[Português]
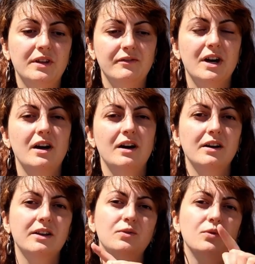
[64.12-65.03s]
que,
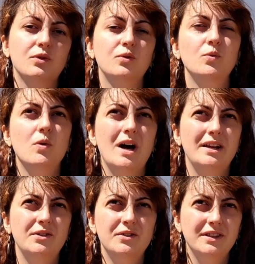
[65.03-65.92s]
vá, que durou um
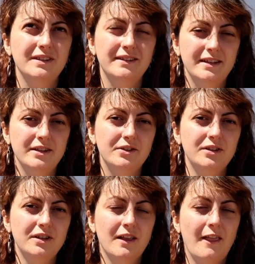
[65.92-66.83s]
ano inteiro